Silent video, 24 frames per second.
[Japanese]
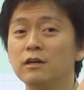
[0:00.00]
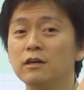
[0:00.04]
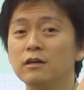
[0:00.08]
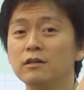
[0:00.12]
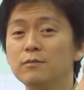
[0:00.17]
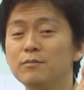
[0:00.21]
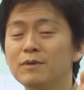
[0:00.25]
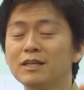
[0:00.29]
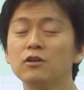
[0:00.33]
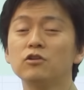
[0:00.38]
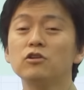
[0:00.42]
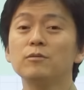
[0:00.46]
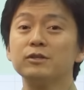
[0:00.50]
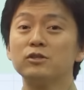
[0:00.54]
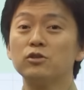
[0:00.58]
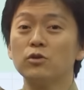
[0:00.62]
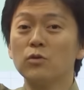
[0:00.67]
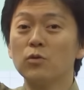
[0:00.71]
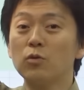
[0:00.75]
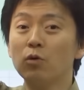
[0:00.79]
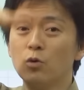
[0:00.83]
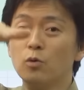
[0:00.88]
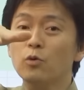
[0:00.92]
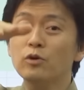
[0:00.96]
で、まあ、例えばそれ
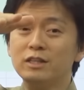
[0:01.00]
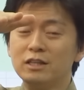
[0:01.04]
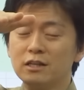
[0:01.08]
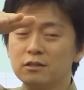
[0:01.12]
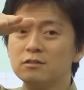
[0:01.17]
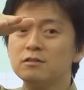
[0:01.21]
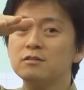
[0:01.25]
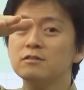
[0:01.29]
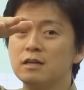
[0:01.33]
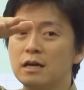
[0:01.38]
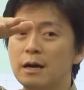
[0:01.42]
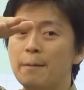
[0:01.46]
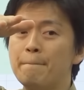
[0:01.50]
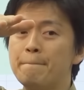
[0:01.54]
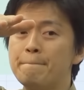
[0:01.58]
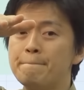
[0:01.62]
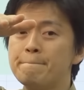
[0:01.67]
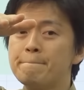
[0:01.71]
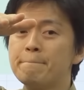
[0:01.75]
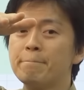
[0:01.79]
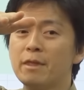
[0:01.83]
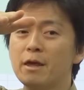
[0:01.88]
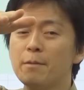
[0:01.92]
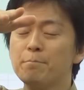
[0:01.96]
をこう置いたとするやん。
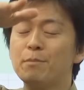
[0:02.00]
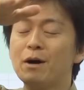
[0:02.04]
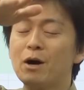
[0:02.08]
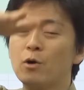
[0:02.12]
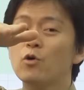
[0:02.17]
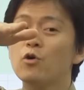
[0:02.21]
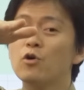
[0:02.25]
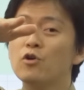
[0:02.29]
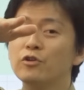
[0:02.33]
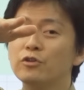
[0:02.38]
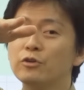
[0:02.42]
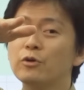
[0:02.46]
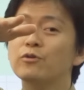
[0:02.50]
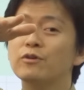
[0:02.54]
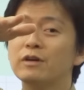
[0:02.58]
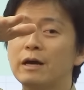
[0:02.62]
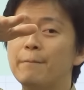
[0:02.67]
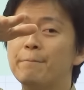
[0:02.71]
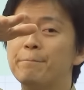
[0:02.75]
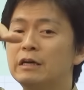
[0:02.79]
ね、バコーンと置くやん。